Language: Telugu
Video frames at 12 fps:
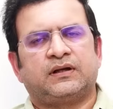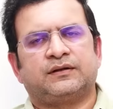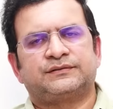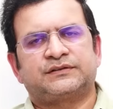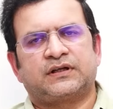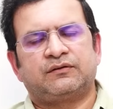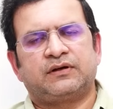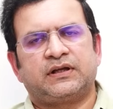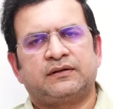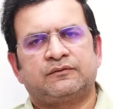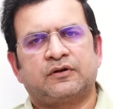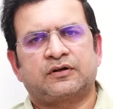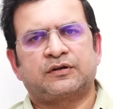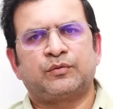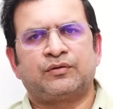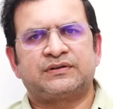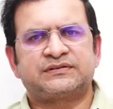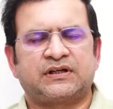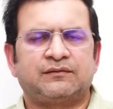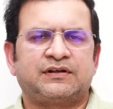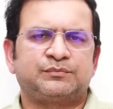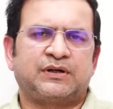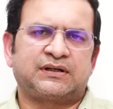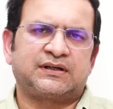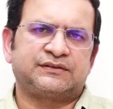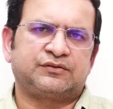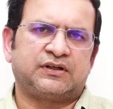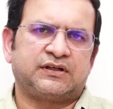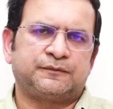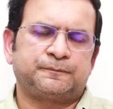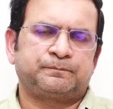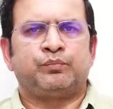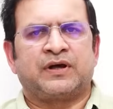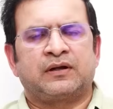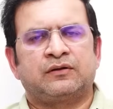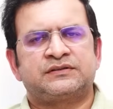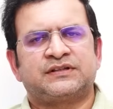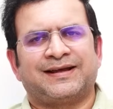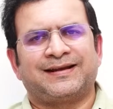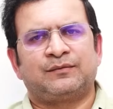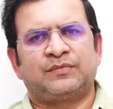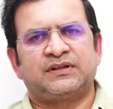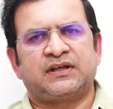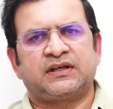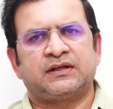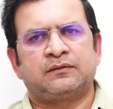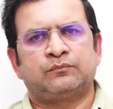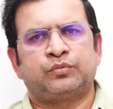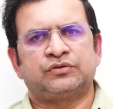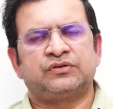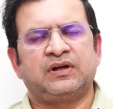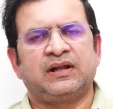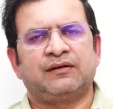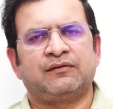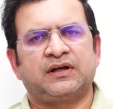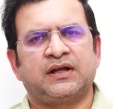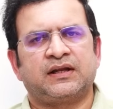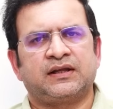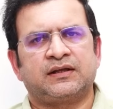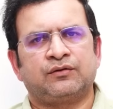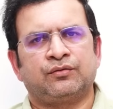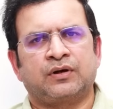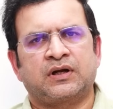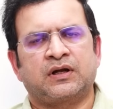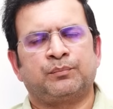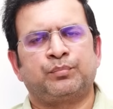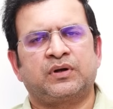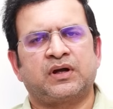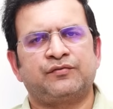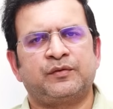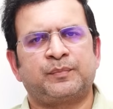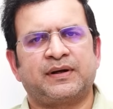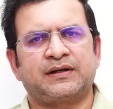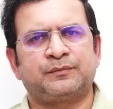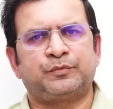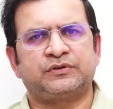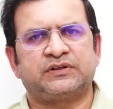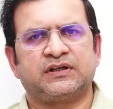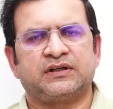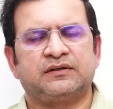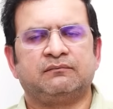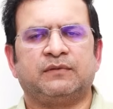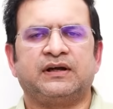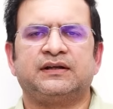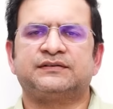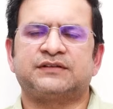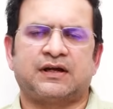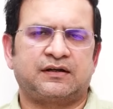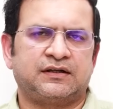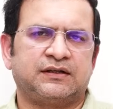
నమస్కారం అండి డాక్టర్ మోవా శ్రీనివాస్ మాట్లాడుతున్నాను మనలో చాలా మందికి పొద్దున్న లేవంగానే ఒక కప్పు కాఫీ పడకపోతే బండి స్టార్ట్